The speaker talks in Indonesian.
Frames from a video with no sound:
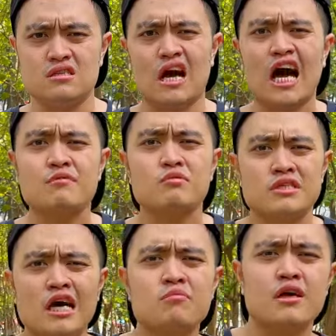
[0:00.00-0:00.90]
Jangan
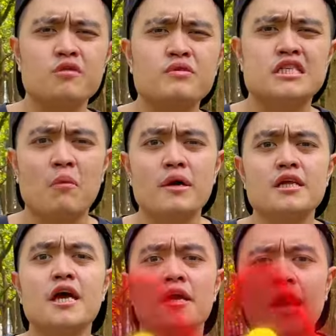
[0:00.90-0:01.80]
meminjam dari pinjaman
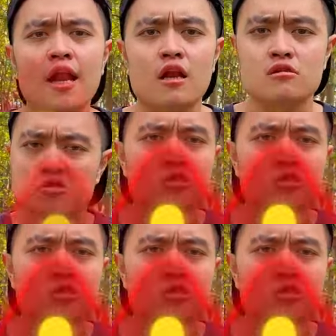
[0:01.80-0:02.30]
ilegal.